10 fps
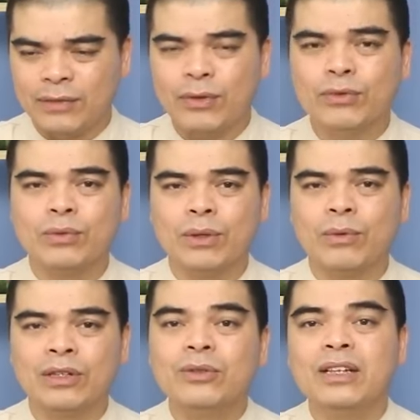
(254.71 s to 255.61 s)
Cái phong tục tập
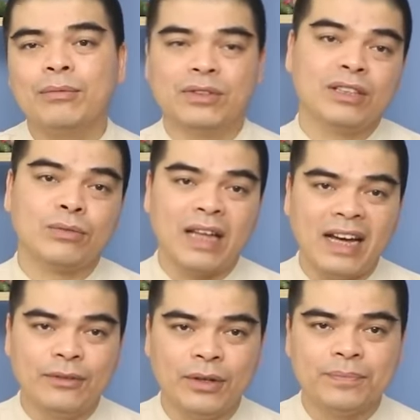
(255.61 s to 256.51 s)
quán tốt đẹp của dân tộc
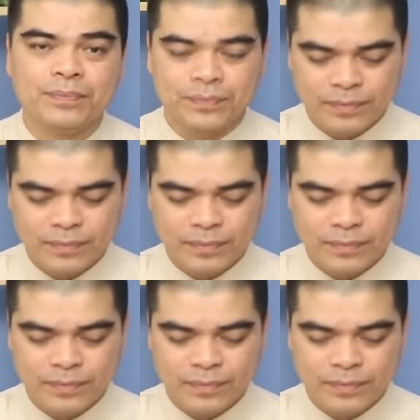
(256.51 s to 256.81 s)
ta, đúng không ạ?